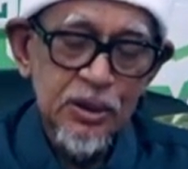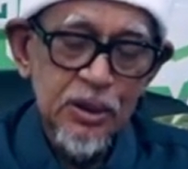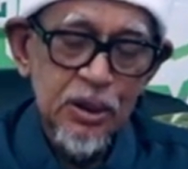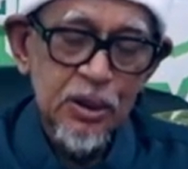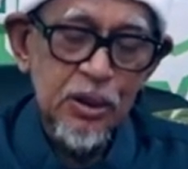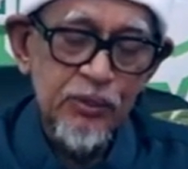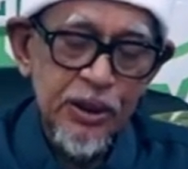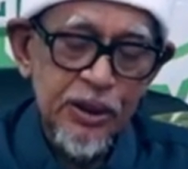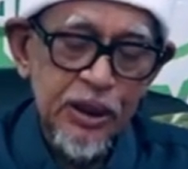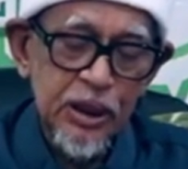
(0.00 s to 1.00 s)

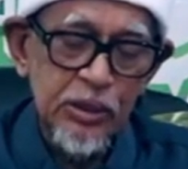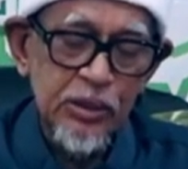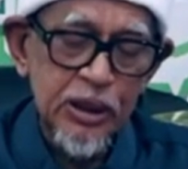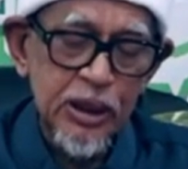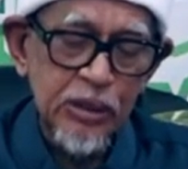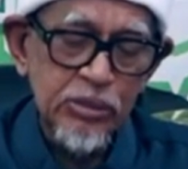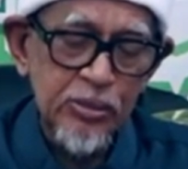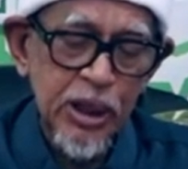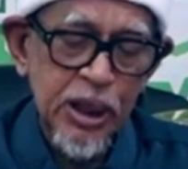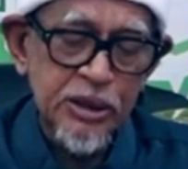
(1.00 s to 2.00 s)
ربنا آمنا
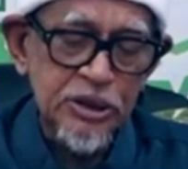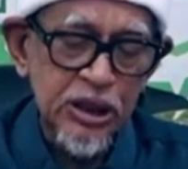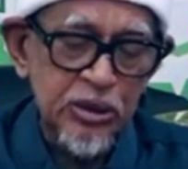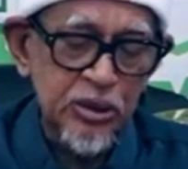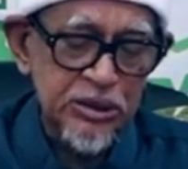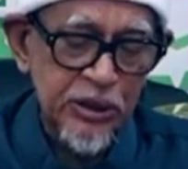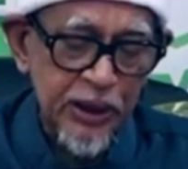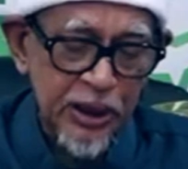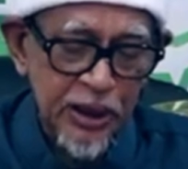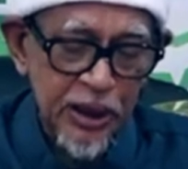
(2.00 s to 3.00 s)
بما أنزل واتبع
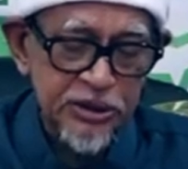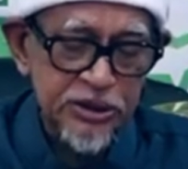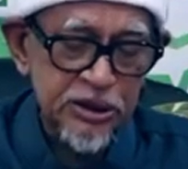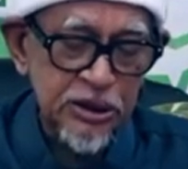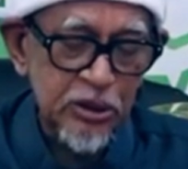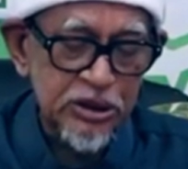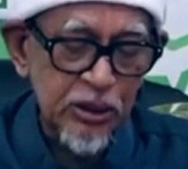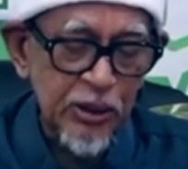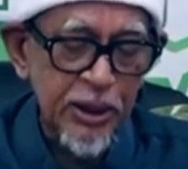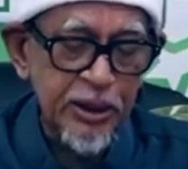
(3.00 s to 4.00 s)
أنزلت
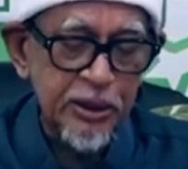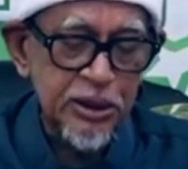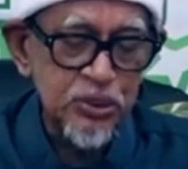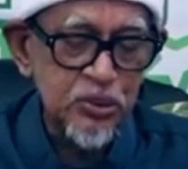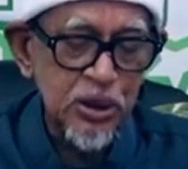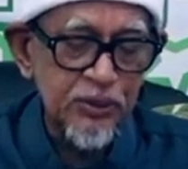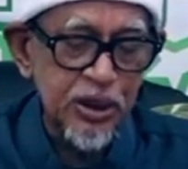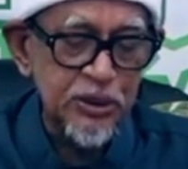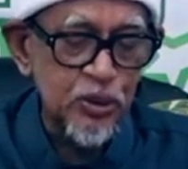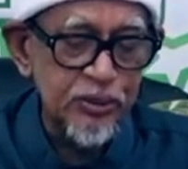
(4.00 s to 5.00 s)
واتبعنا الرسول
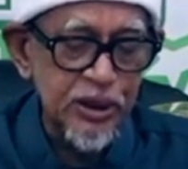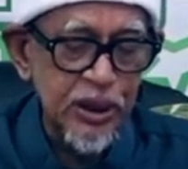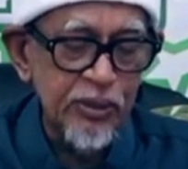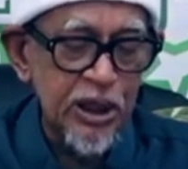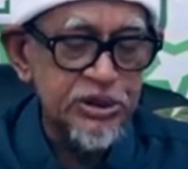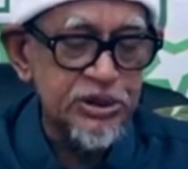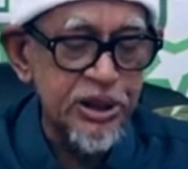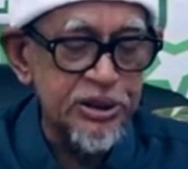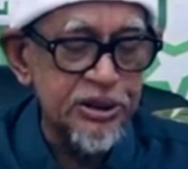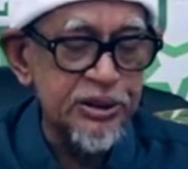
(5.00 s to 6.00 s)
فاكتبنا مع
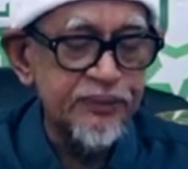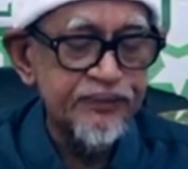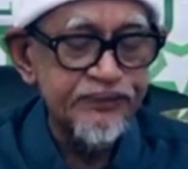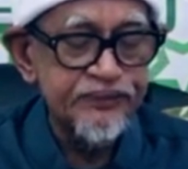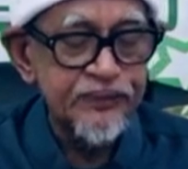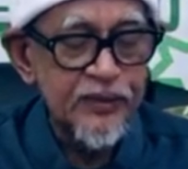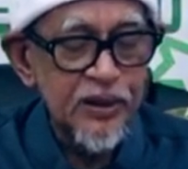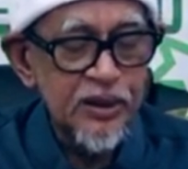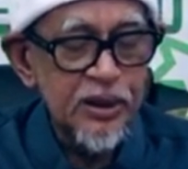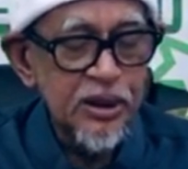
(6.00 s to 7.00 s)
الشاهدين
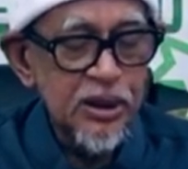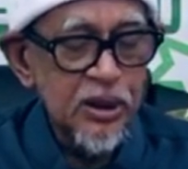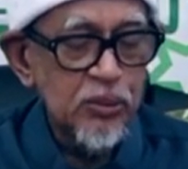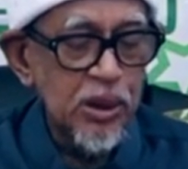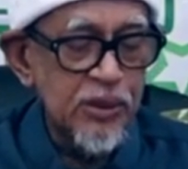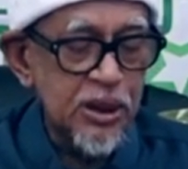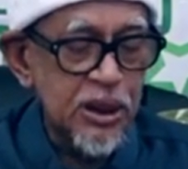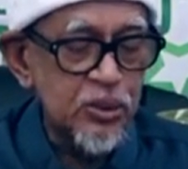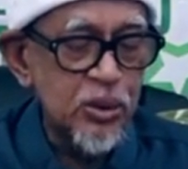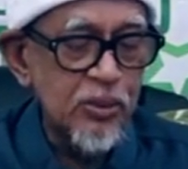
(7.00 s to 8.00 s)

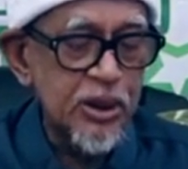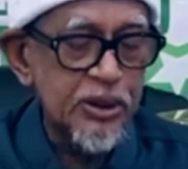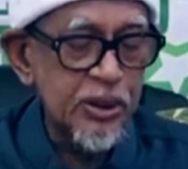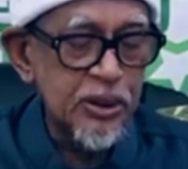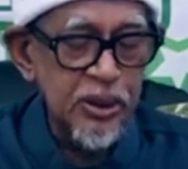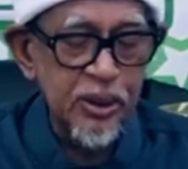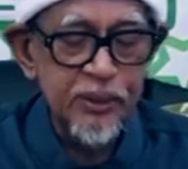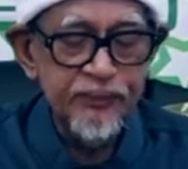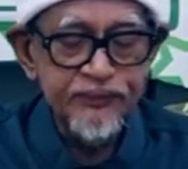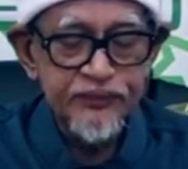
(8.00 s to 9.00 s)
ومكروا ومكر الله
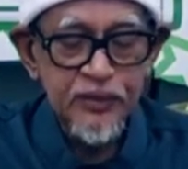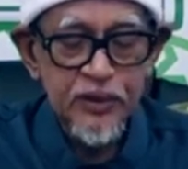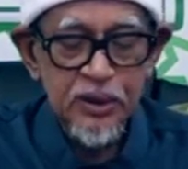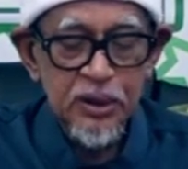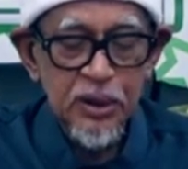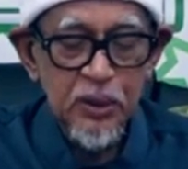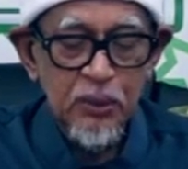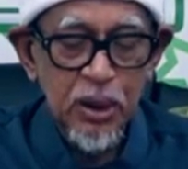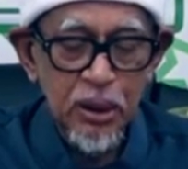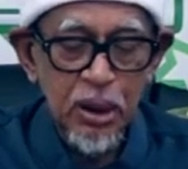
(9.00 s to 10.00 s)

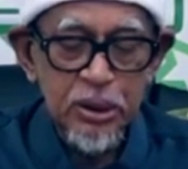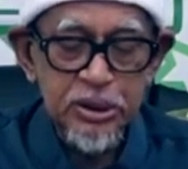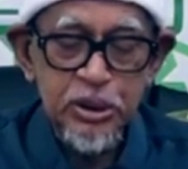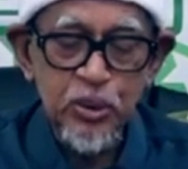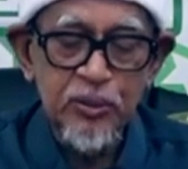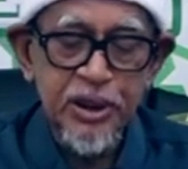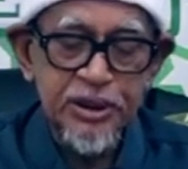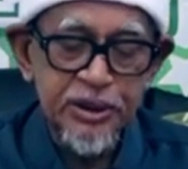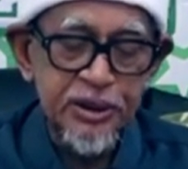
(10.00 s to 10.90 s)
والله خير الماكرين